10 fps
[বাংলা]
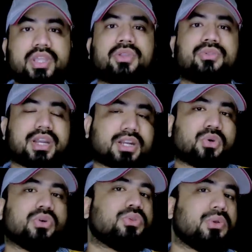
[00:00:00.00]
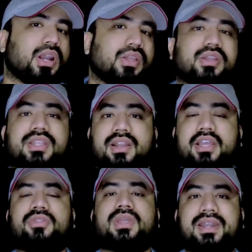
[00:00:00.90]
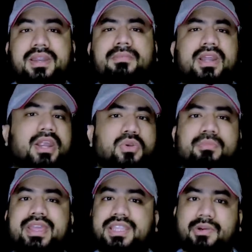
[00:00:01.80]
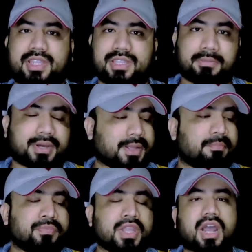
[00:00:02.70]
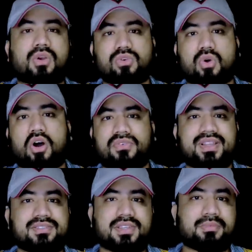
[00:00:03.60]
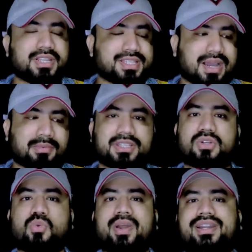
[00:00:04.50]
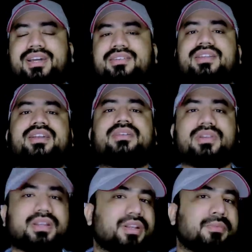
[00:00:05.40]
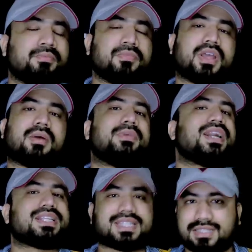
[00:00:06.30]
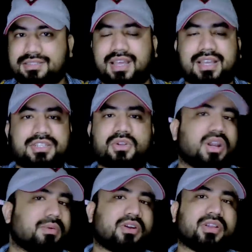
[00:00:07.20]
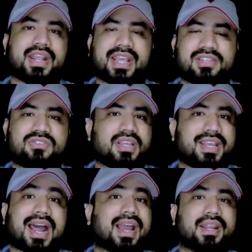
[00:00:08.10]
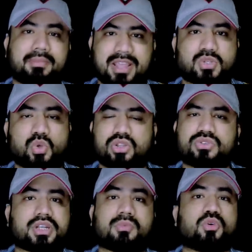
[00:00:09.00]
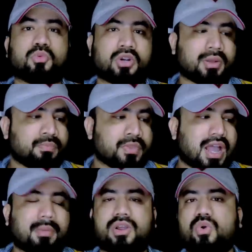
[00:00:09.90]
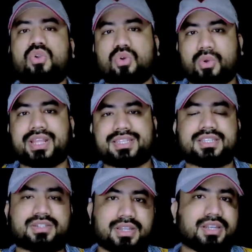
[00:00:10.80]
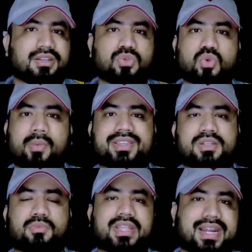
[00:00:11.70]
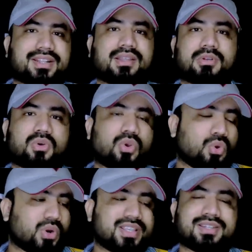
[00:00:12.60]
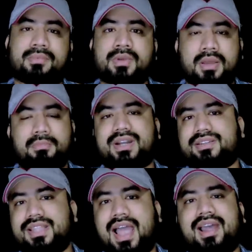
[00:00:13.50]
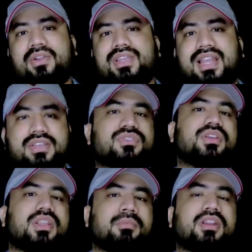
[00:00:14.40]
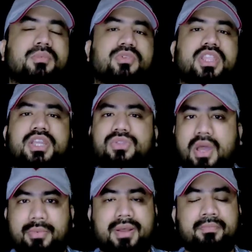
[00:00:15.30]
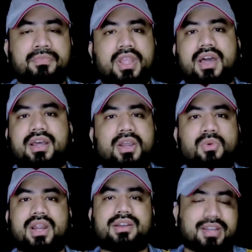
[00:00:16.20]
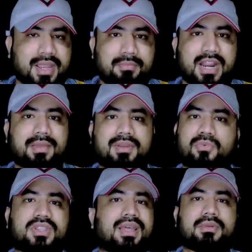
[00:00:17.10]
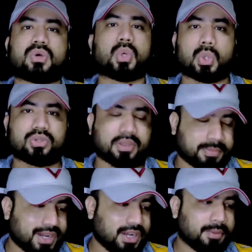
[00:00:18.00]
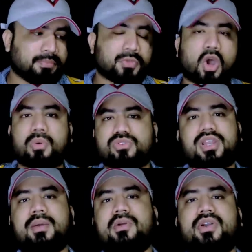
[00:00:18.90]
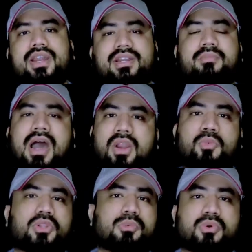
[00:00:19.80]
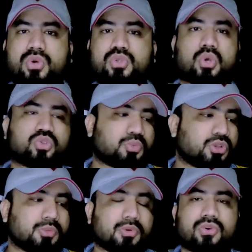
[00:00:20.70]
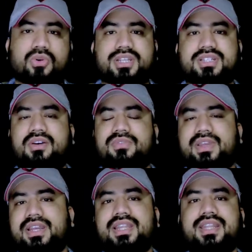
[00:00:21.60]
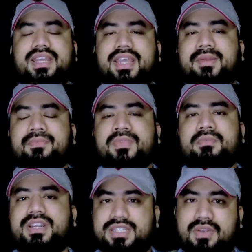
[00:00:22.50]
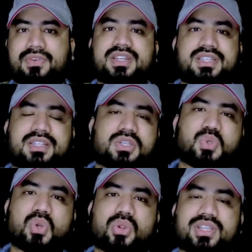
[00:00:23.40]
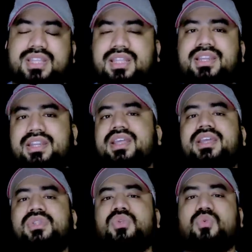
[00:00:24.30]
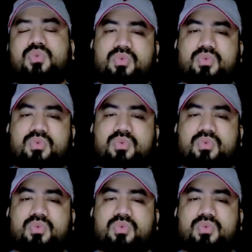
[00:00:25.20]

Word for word: দিকে যদি একটা গোল তুলে নিয়ে যায় তাহলে কিন্তু এই টিমটাকে একটু বেগ দেওয়া যেতে পারে কারণ অফেন্সিভলি যে আমাদের খুব একটা ক্রিয়েটিভিটির বিরাট চান্স থাকছিল লেবাননের এগেনস্টে এর আগের ম্যাচগুলোতেও সেটা বলবো না আমরা গোল করেছি স্টিল দুটো ম্যাচের মধ্যে একটাতে আমরা গোল করেছিলাম বাট দেখা গেলো যে লাস্ট তিন তিনটে মিটের মধ্যে কিন্তু আমরা রেগুলার গেম টাইমের মধ্যে আমরা গোল করতে পারিনি অবশ্যই লেবানন একটা ভালো প্রতিপক্ষ শক্ত প্রতিপক্ষ আর সাফের নিরিখে মানে সাফের যে দেশগুলো রয়েছে তাদের নিরিখে কিন্তু